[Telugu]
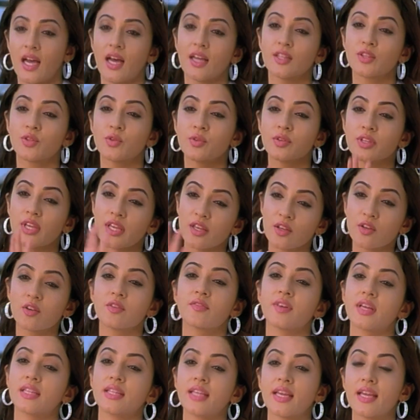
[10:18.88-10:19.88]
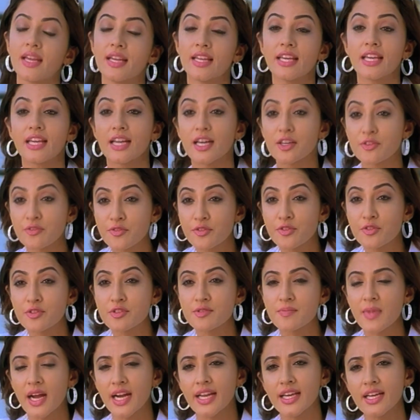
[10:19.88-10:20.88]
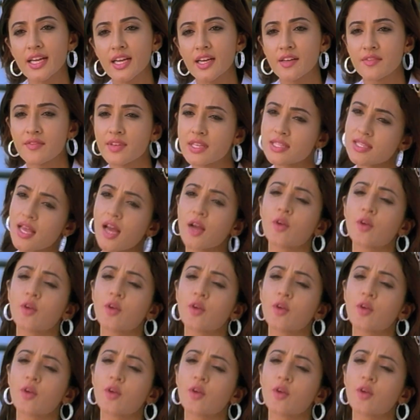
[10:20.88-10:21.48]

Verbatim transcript: మొత్తానికి ఏదోలా కన్ఫ్యూజ్ చేసి కన్విన్స్ చేయడానికి ట్రై